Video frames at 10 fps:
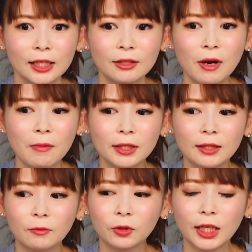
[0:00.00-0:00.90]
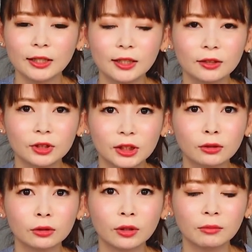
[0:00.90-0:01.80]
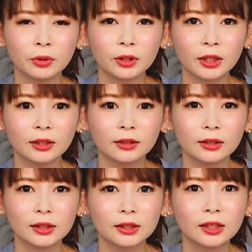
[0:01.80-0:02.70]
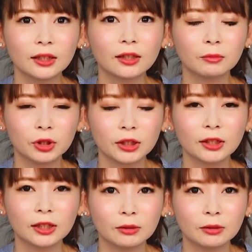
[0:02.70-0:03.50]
今までもう何かの事故とか病気があったら死んでたかもしれない、